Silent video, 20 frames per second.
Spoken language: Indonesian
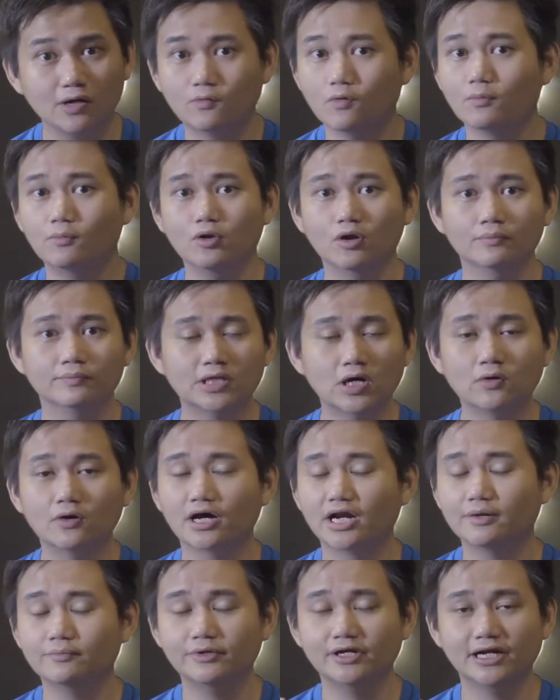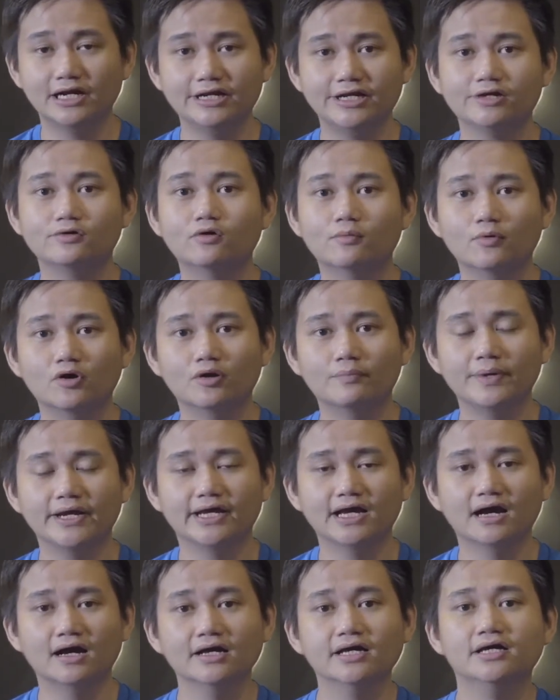Gue belum tahu karena beneran ini gue baru
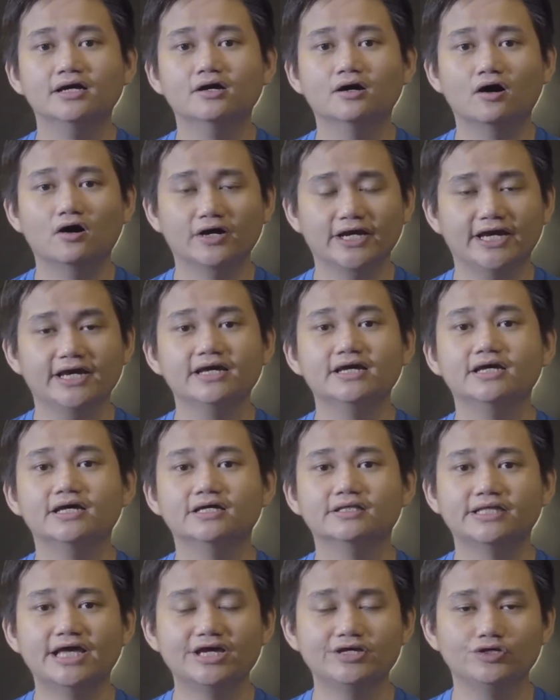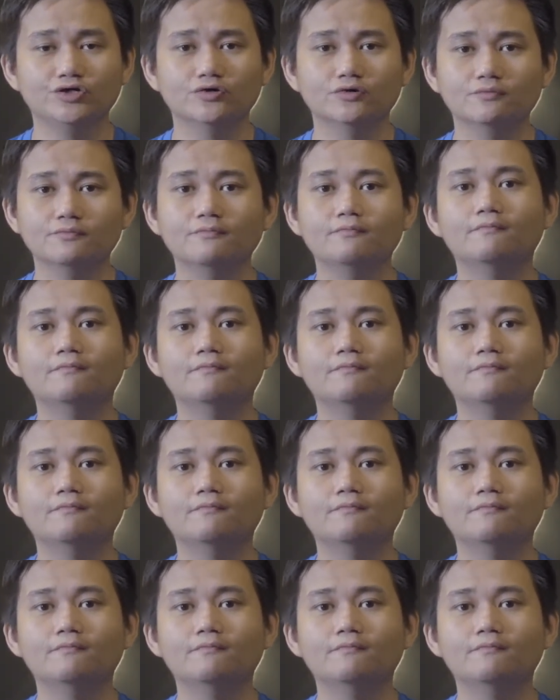pegang. Oke, okay, thank you.